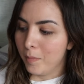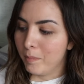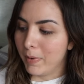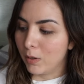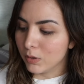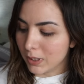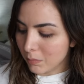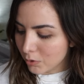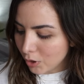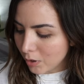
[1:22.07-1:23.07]
Me gusta
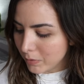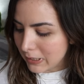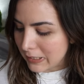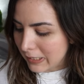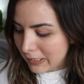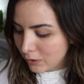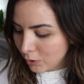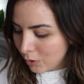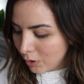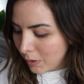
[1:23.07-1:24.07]
mucho cómo está
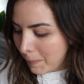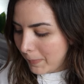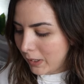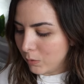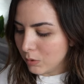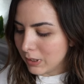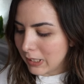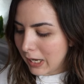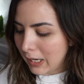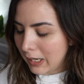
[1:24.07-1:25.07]
escrito, me
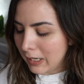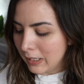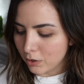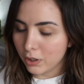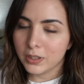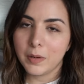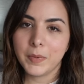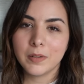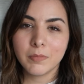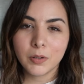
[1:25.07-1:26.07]
gusta, yo creo que
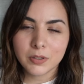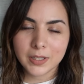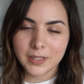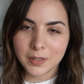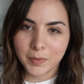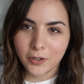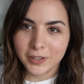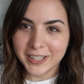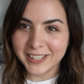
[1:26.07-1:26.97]
también me gusta que está en español,